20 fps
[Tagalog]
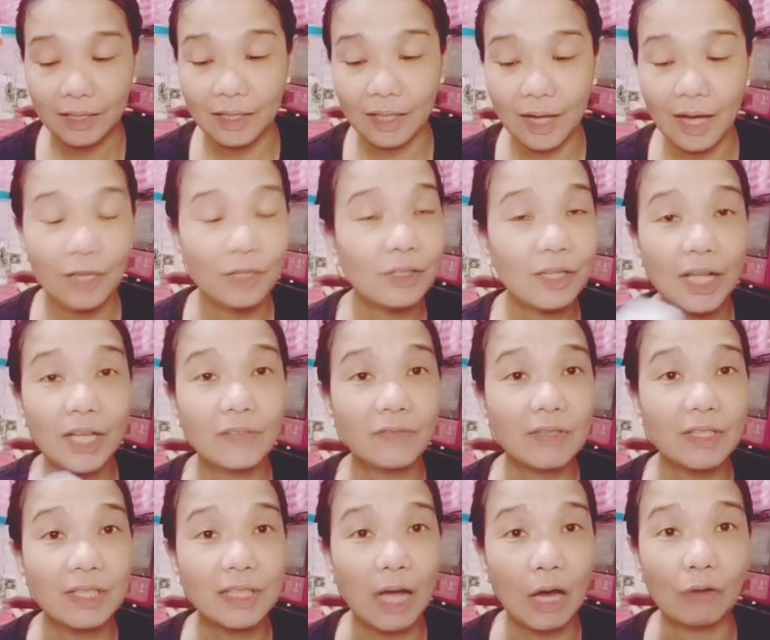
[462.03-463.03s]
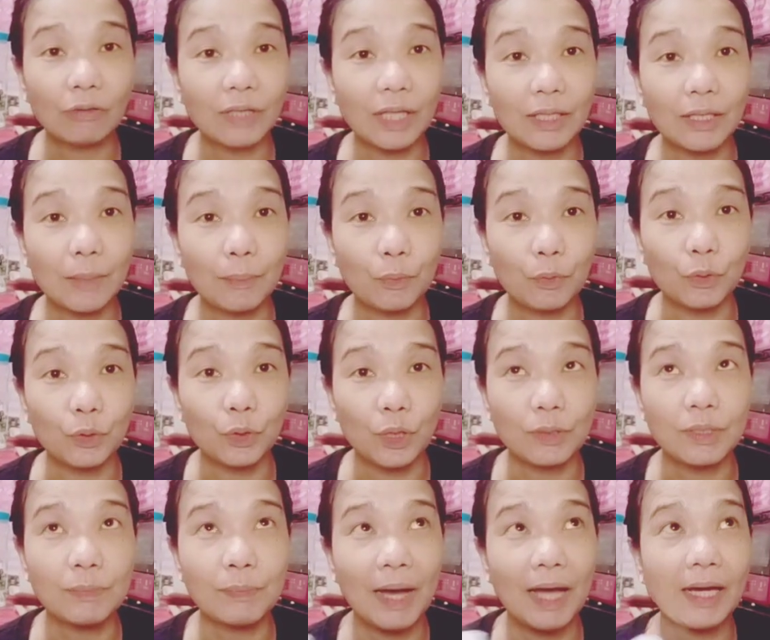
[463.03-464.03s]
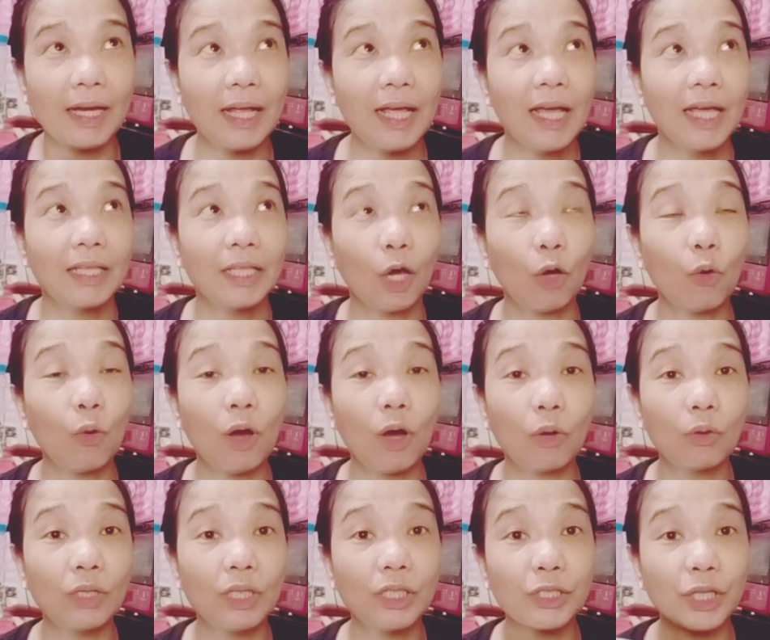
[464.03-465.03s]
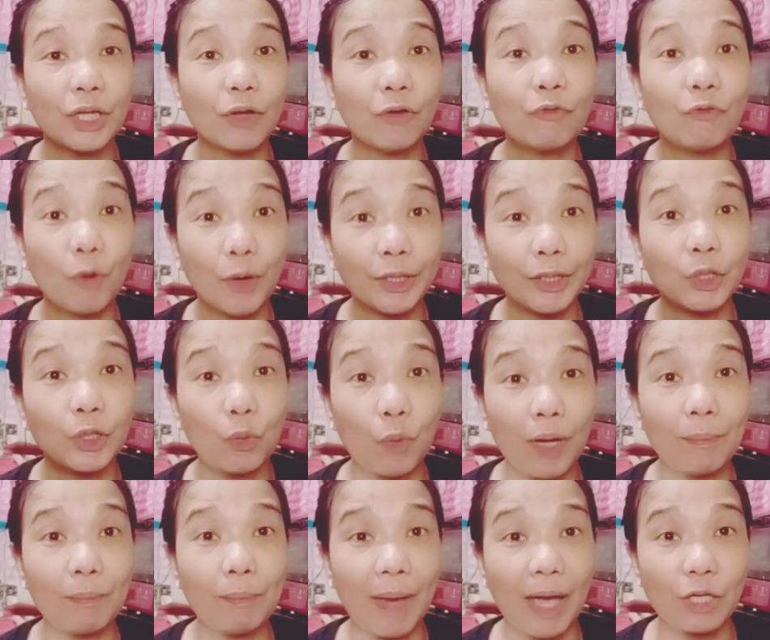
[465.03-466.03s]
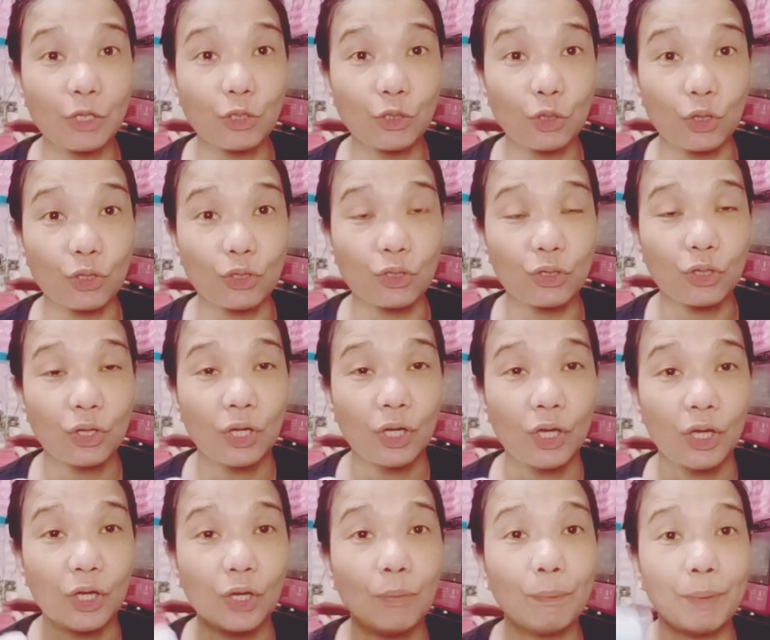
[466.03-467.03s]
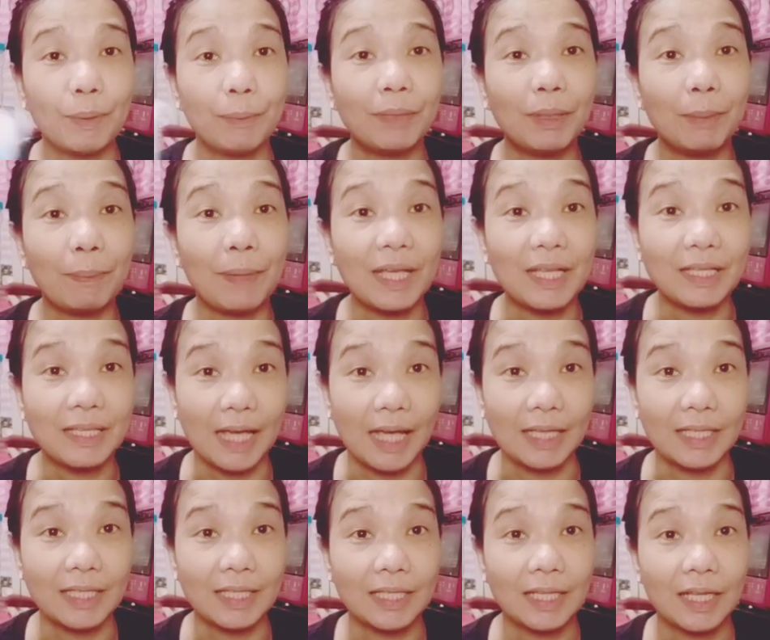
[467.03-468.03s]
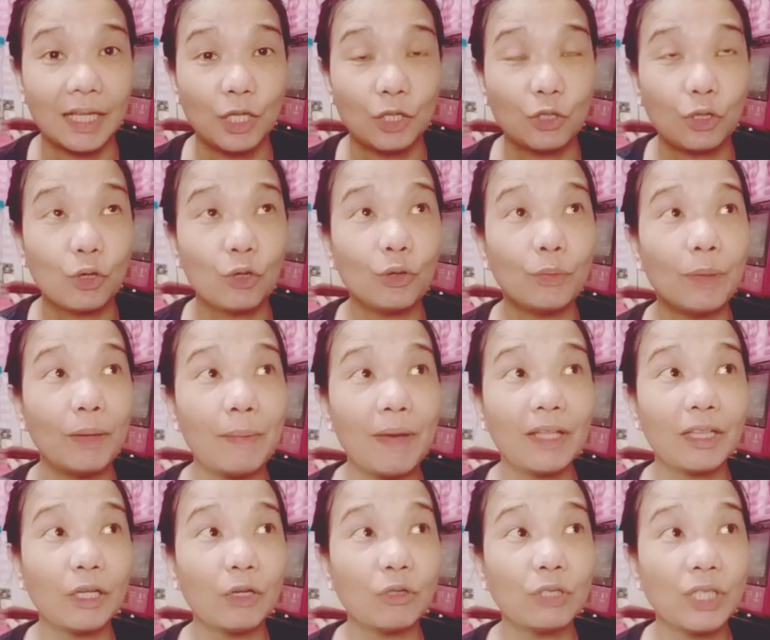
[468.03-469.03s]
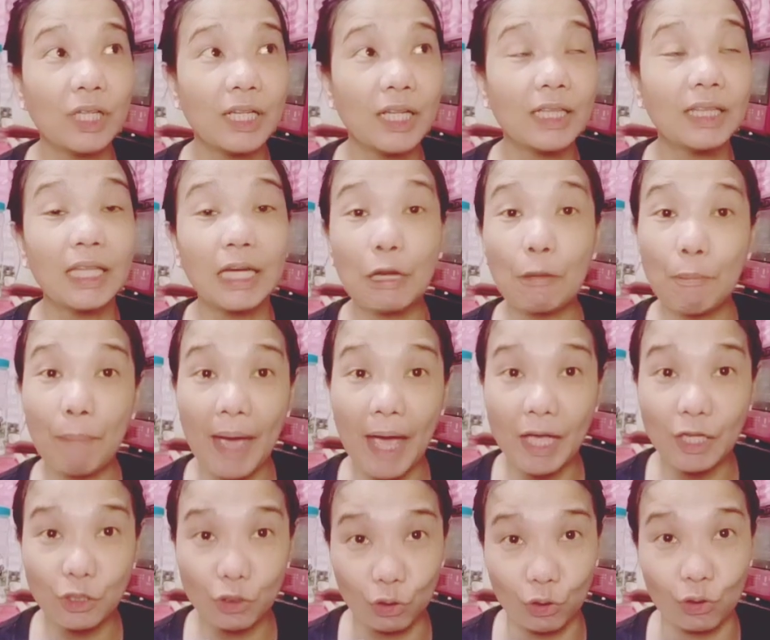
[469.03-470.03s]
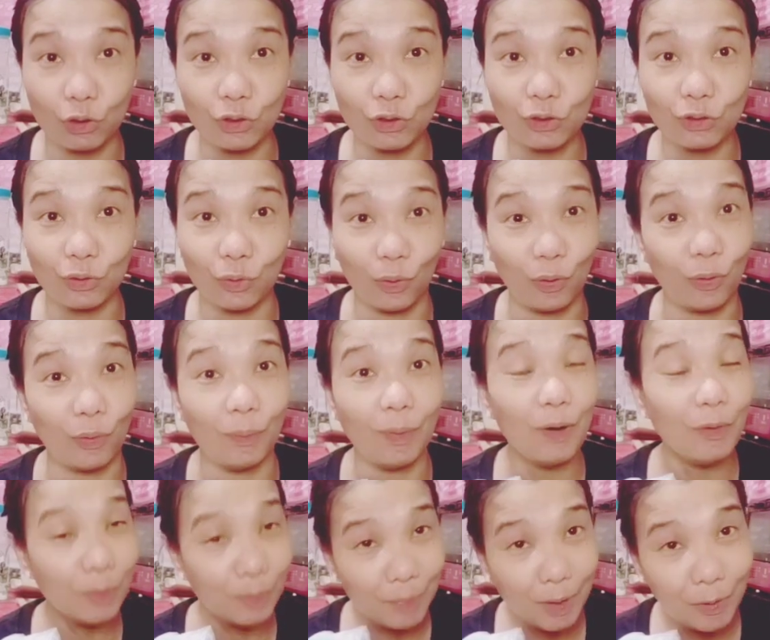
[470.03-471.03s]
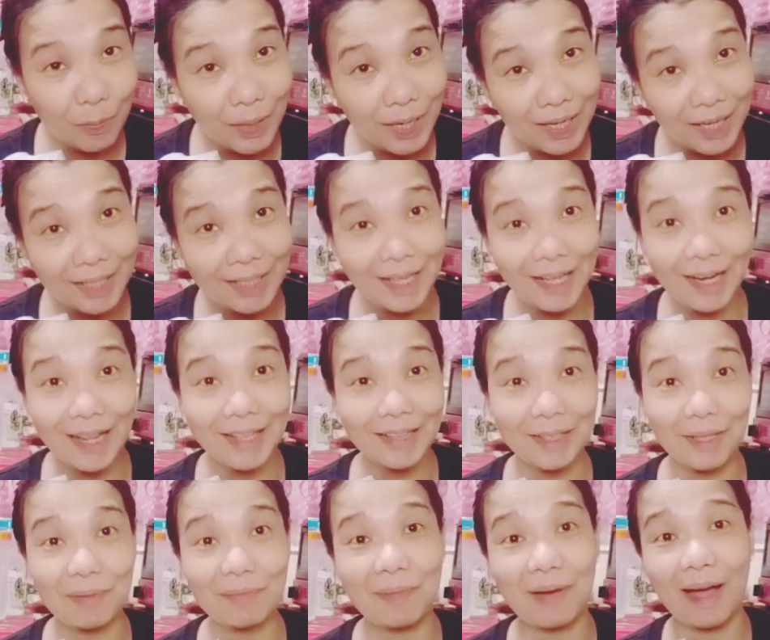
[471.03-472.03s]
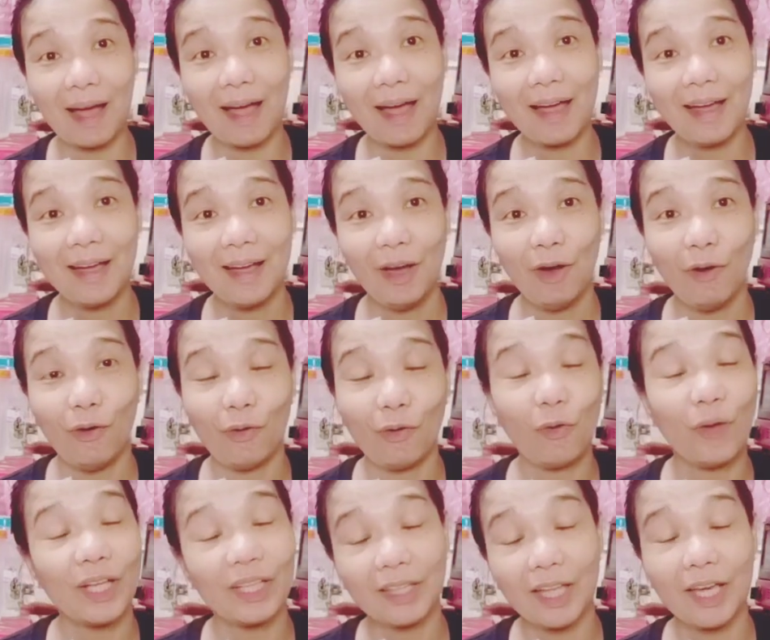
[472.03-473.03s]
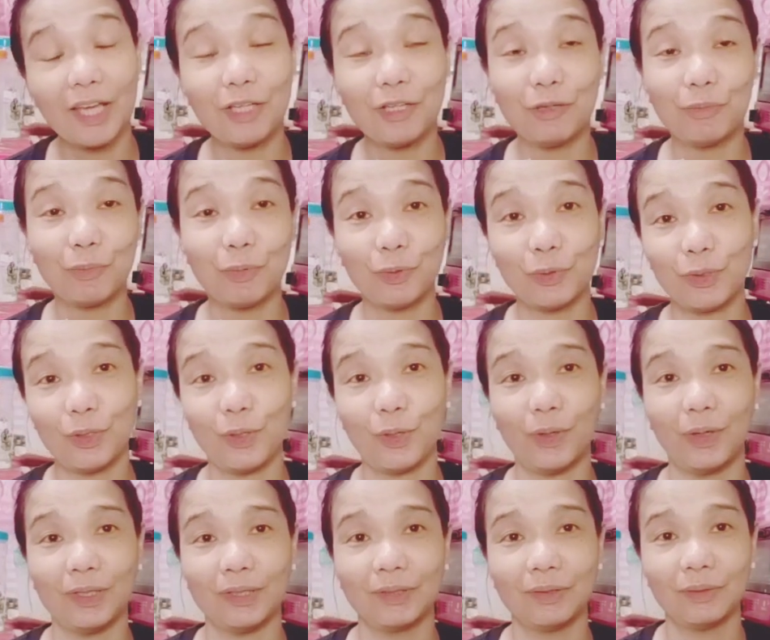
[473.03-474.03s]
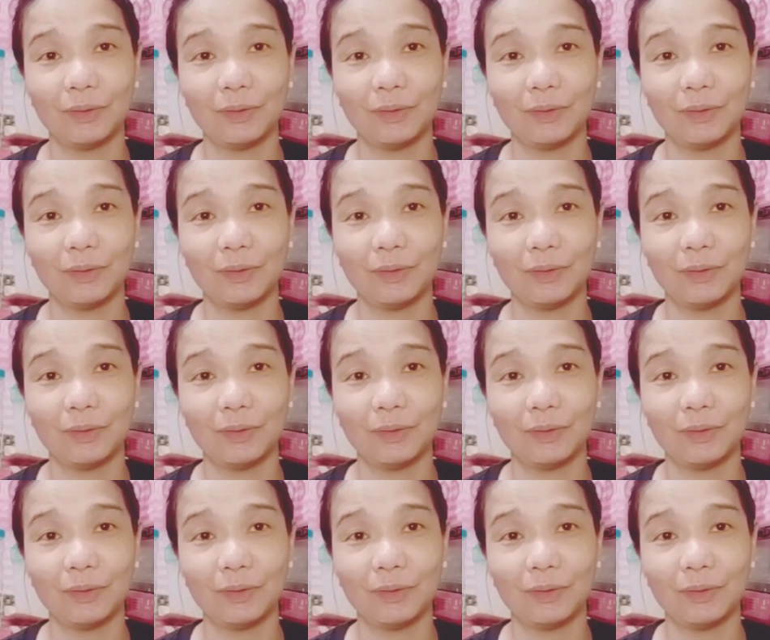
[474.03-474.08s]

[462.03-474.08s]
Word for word: Ano na yung discounted na po yun. Bali, nakuha ko lang siya ng 41 pesos yung 50 pieces. So, kung bebenta ko siya ng 3 pesos, o, oh, bawi-bawi ka na rin, di ba O, kwentahin niyo po yun.